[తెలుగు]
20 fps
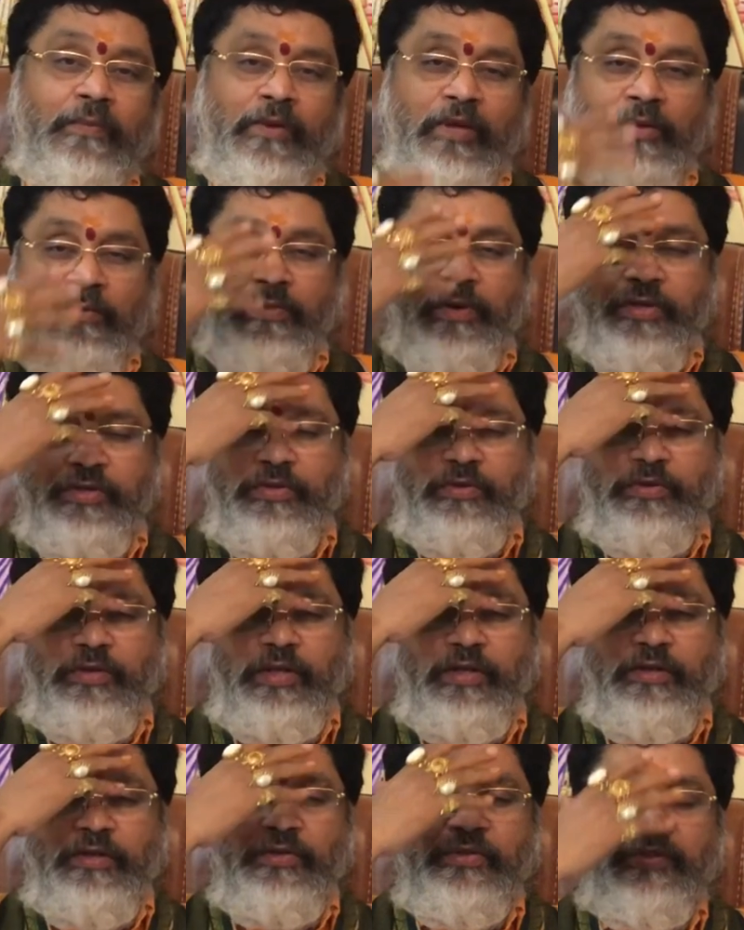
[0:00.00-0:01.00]
మన మేషం
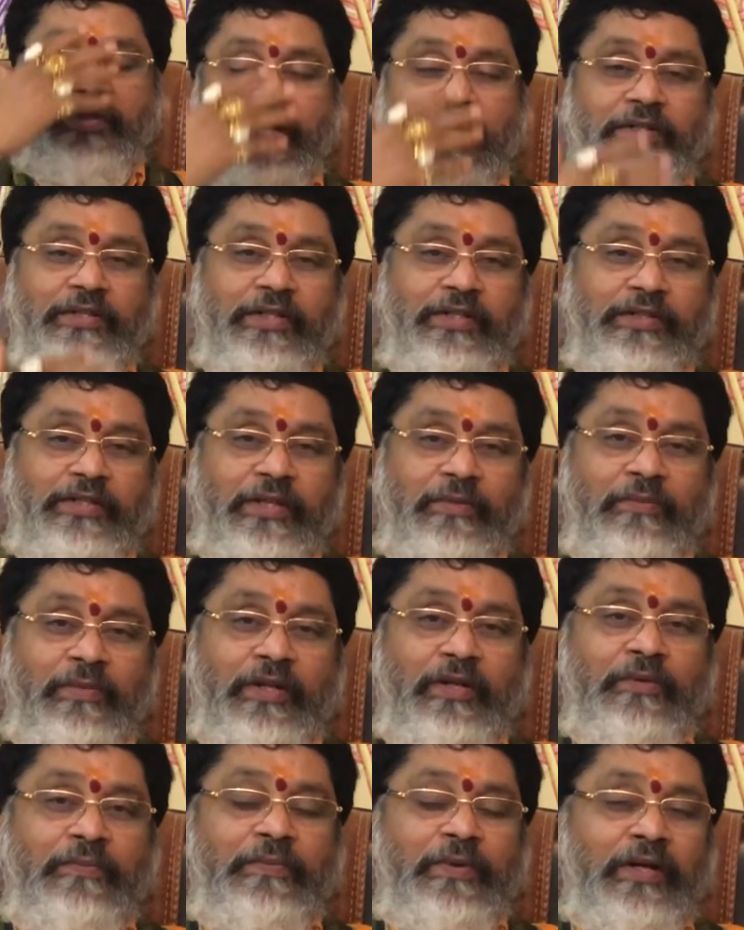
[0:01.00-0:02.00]
దగ్గర నుంచి స్టార్ట్ చేస్తే
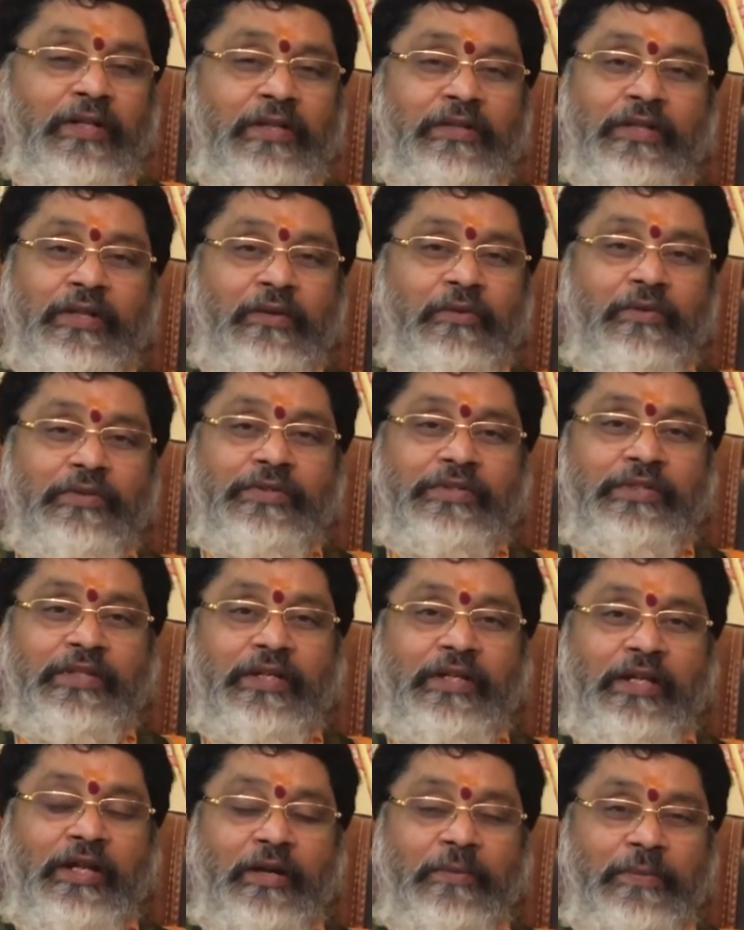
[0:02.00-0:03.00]
మీనం పాదం దగ్గరకు
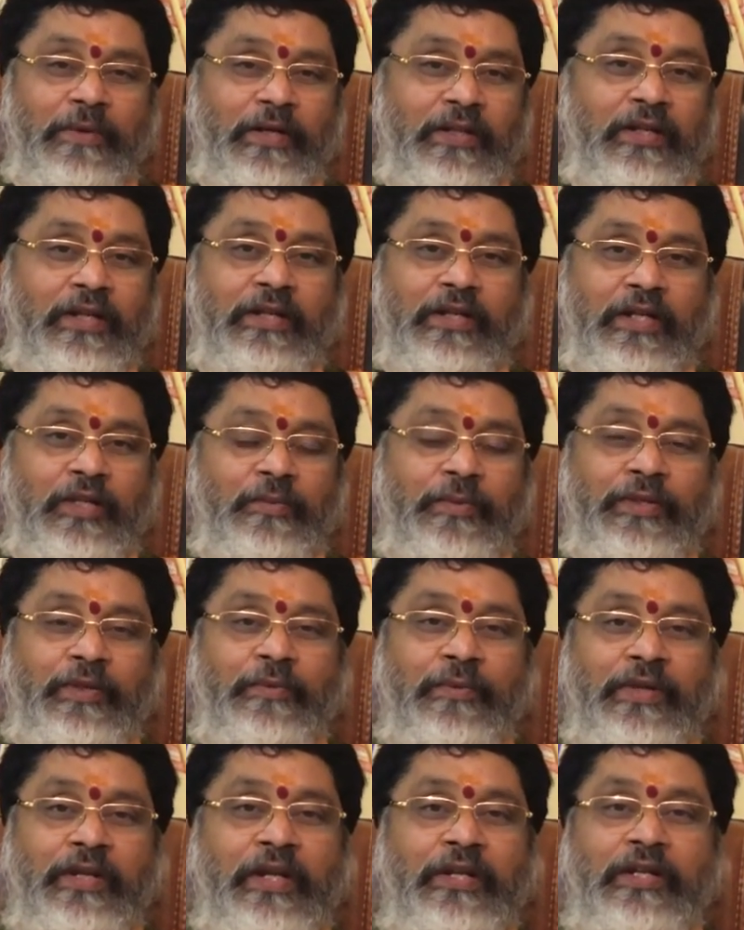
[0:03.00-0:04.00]
వచ్చేసరికి ఆ పాదానికి
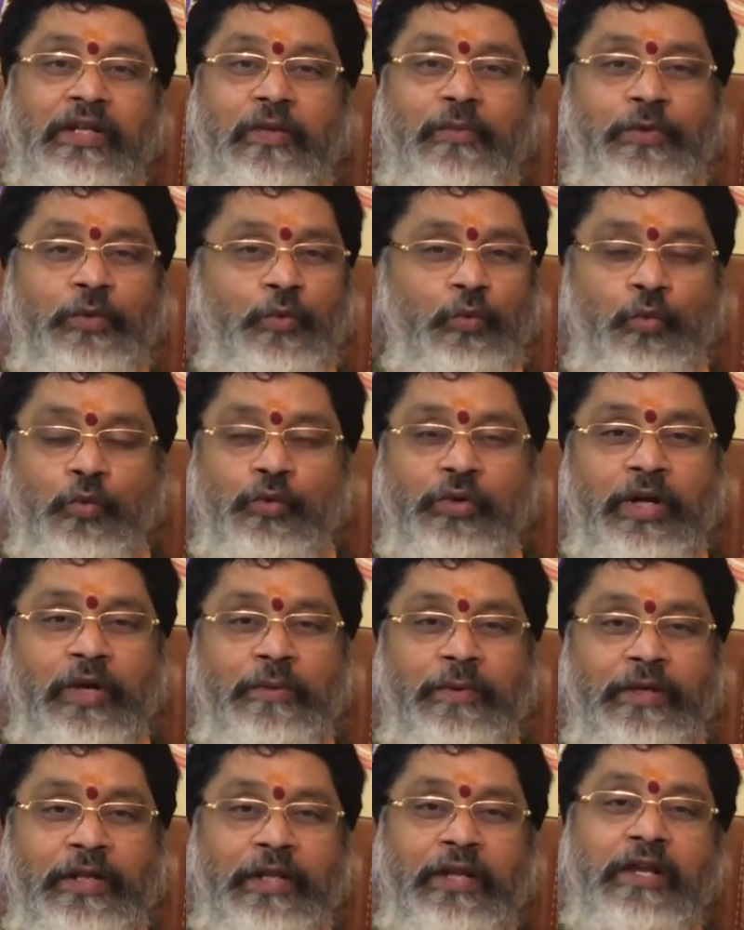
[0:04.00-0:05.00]
అధిపతి మీనానికి అధిపతి గురువు
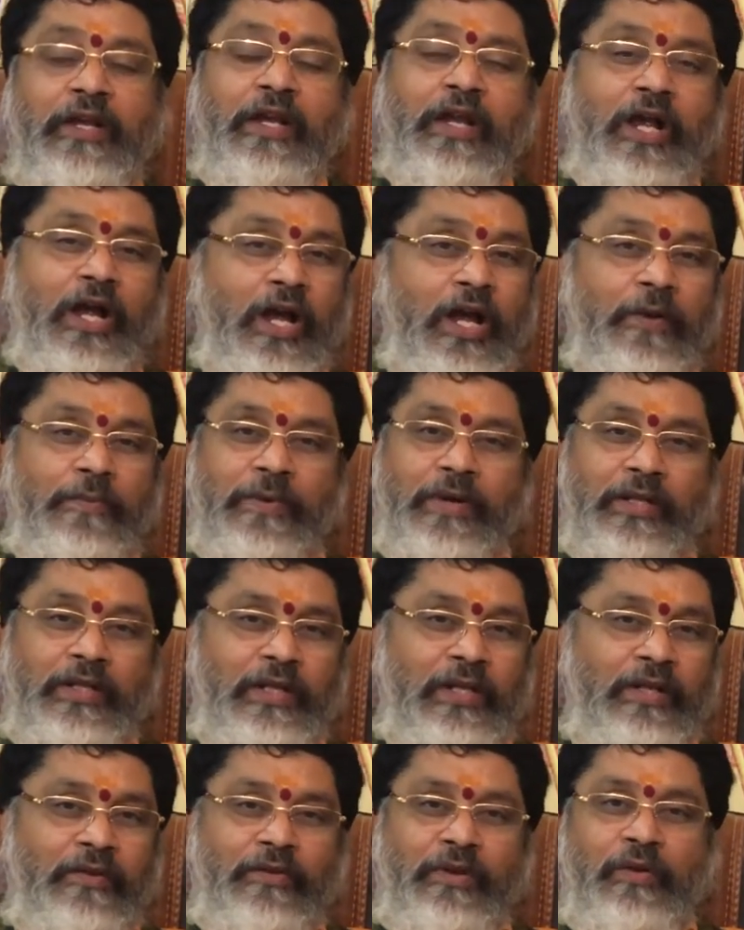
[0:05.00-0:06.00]
కాబట్టి ఆ
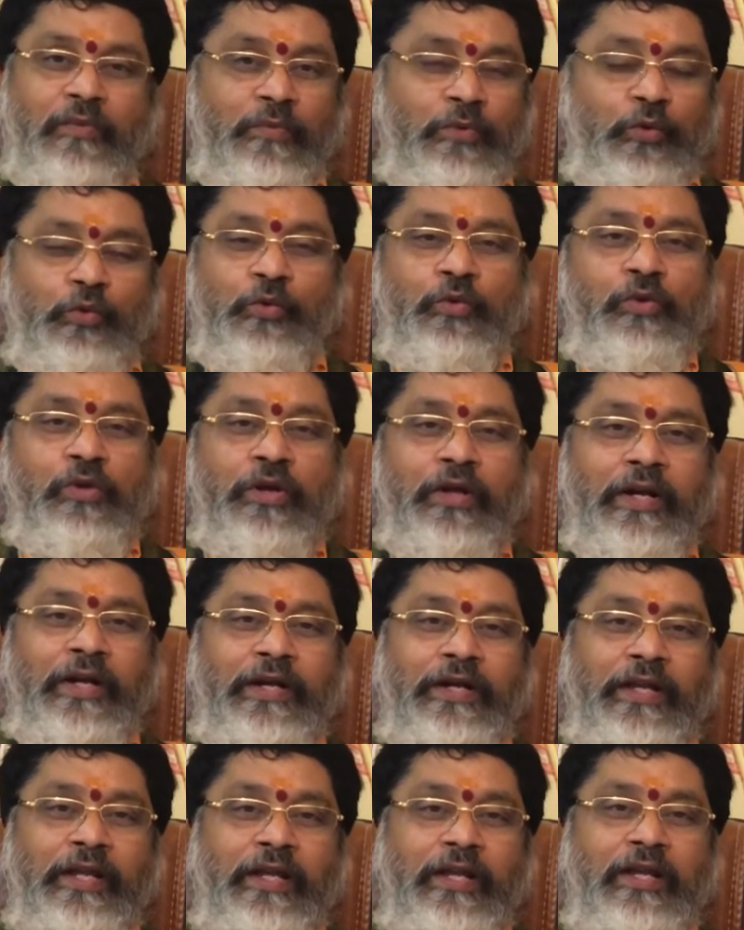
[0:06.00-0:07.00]
పాదాన్ని ఎవరైనా
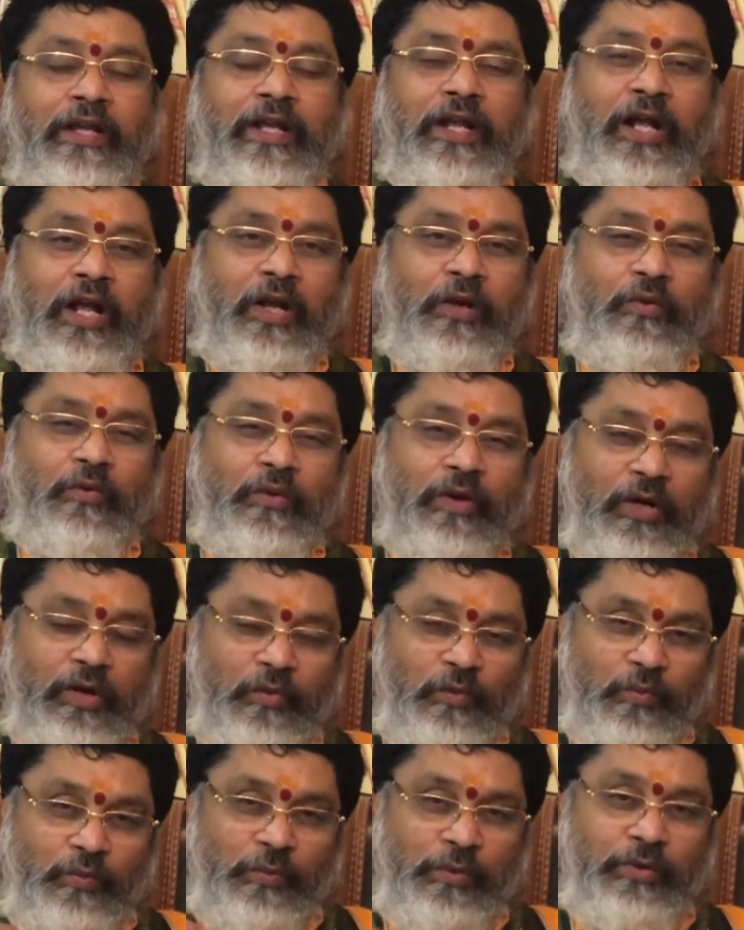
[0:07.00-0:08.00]
ముట్టుకుంటున్నారంటే ఆ
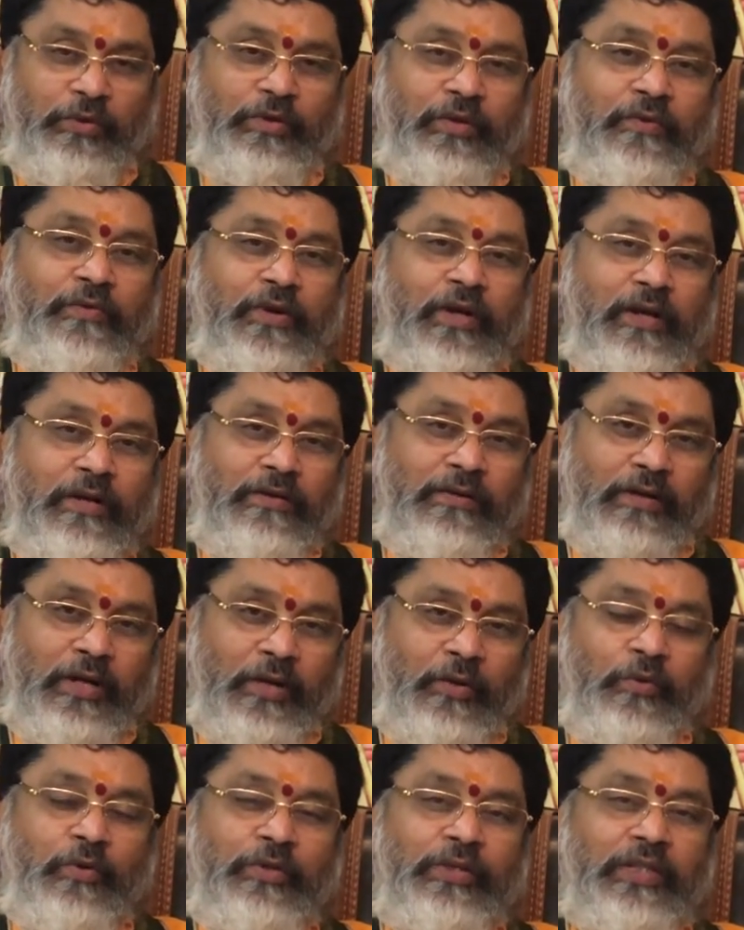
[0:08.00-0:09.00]
వాళ్ళు ముట్టుకున్న వాళ్ళు
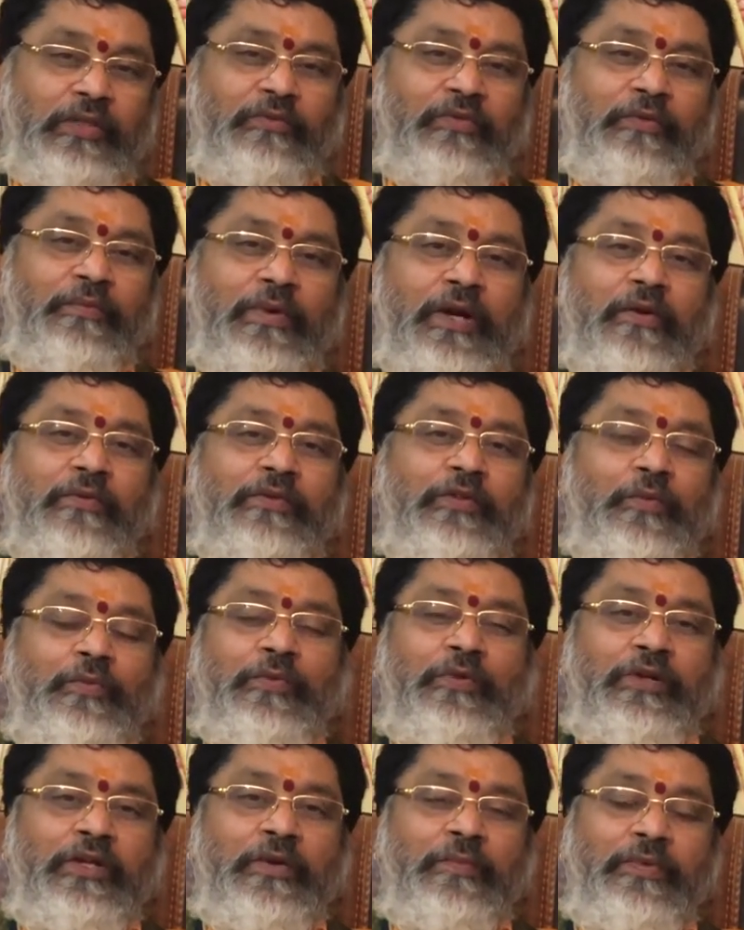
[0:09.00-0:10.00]
ఆ గురుతత్వం భావంతో
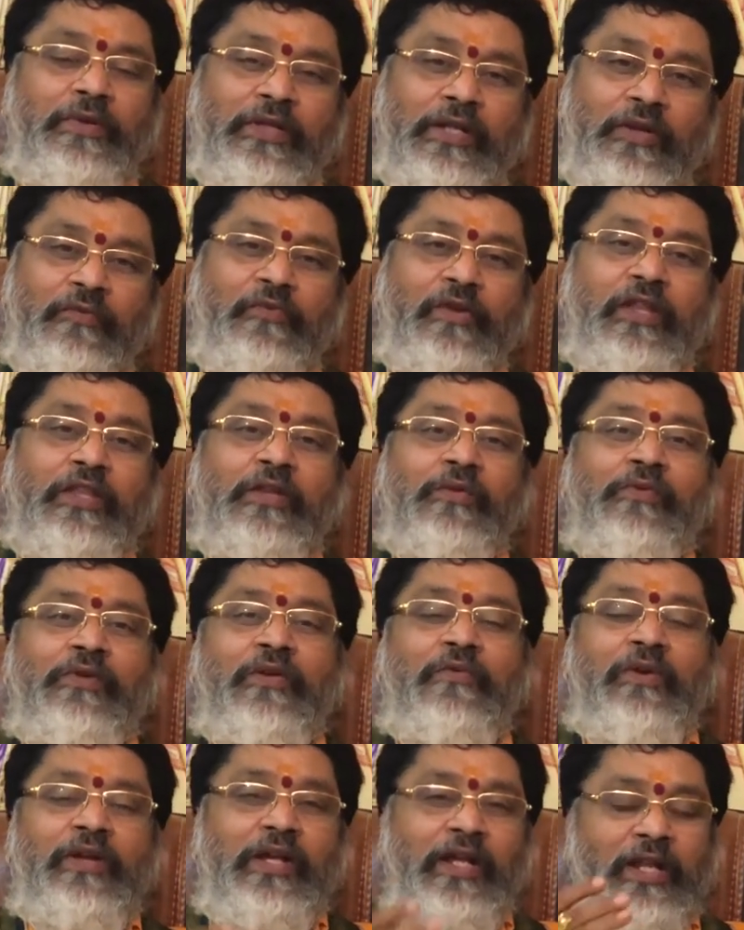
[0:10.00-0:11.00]
ముట్టుకున్నప్పుడు దాని ఫలితం
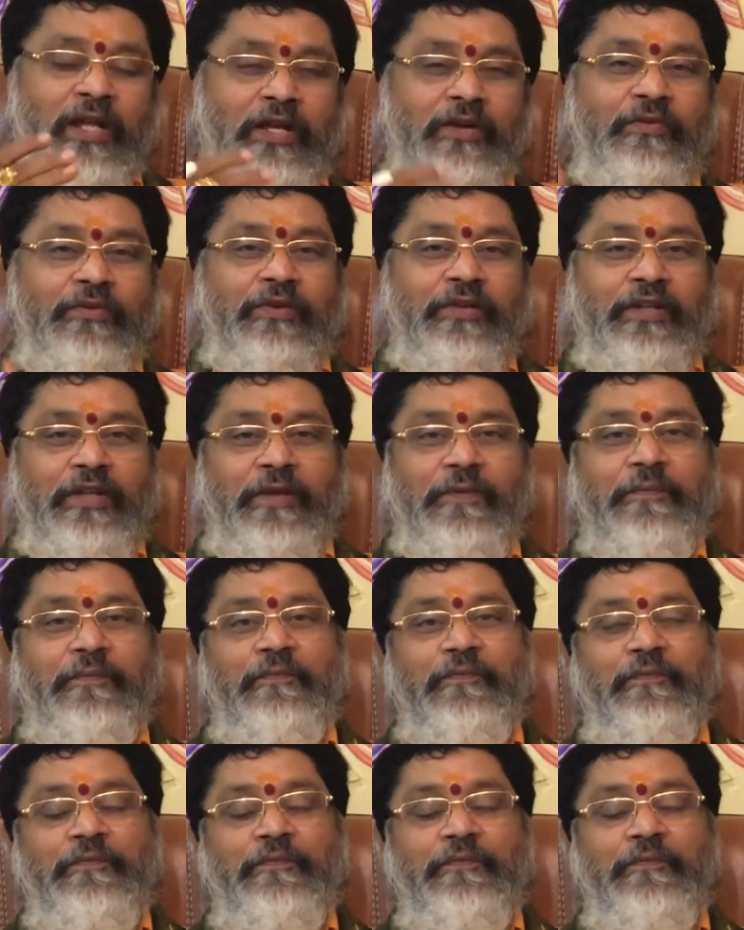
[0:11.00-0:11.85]
కూడా వాళ్ళకి అలాగే ఉంటుంది